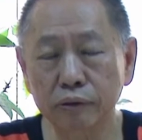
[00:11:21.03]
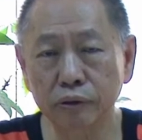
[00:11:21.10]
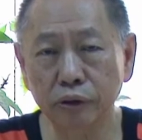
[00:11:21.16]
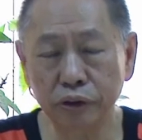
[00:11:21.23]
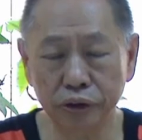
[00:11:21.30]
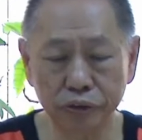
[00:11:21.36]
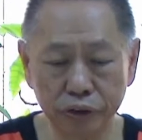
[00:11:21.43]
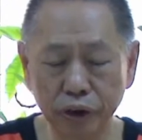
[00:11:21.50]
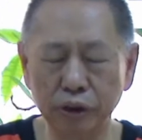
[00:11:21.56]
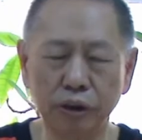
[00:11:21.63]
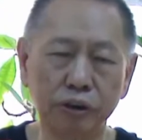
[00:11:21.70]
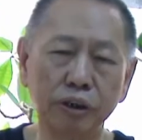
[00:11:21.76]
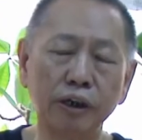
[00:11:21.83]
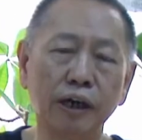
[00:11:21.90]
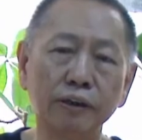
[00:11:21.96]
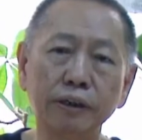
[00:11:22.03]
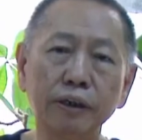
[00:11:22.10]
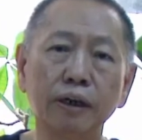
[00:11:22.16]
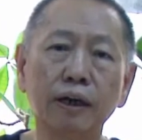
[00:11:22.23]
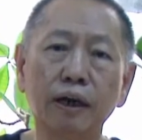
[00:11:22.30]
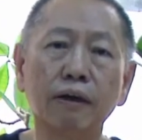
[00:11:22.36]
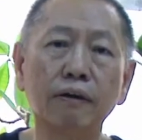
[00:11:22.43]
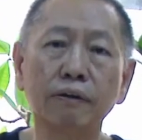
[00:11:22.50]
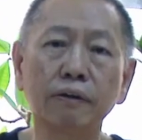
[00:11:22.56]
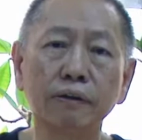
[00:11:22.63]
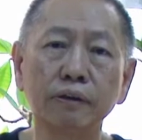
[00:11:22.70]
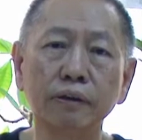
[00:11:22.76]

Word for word: 可能这两年内底啦吼，